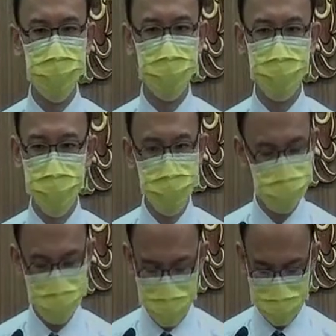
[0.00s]
中不
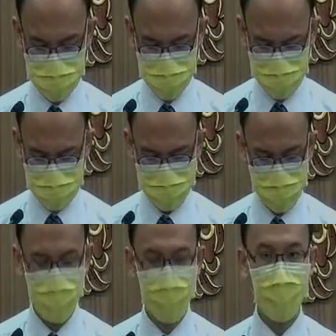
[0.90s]
需要如
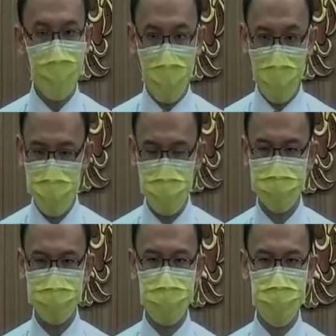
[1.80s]
此害
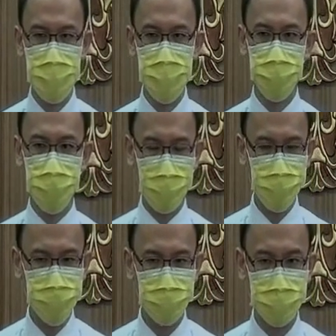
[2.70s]
怕到
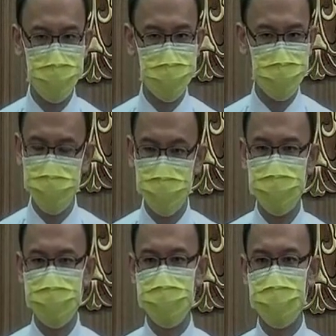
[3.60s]
完全的失去了
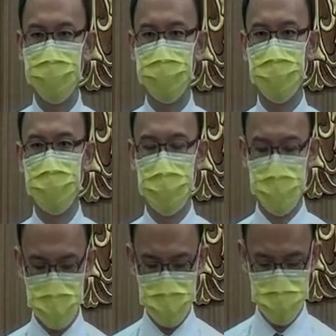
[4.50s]
自己。
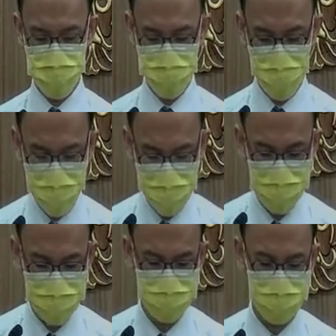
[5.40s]
我们
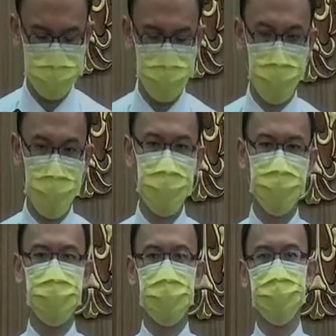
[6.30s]
有勇，我们
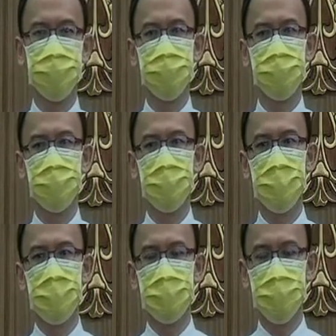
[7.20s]
有神，
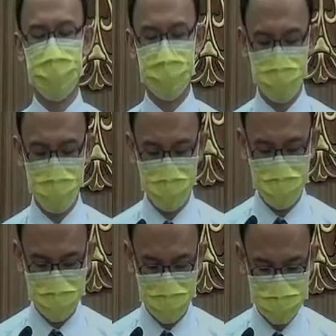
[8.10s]
在这患
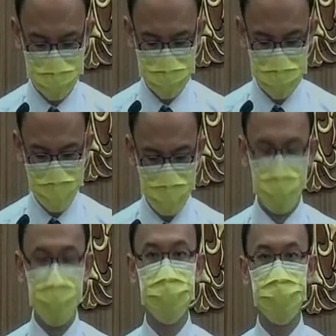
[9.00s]
难当中，我
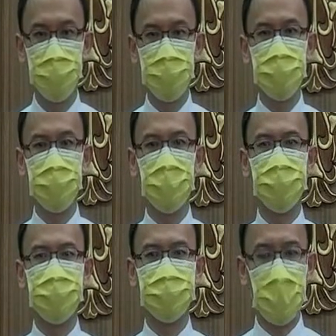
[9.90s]
们学习被
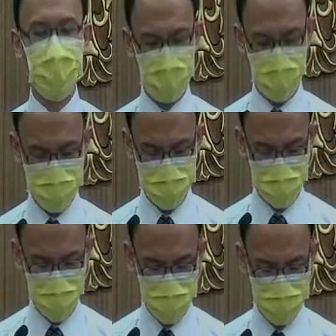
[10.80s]
这灾难来拥
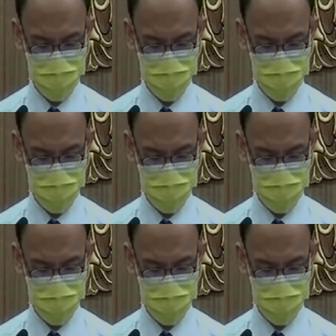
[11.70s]
抱，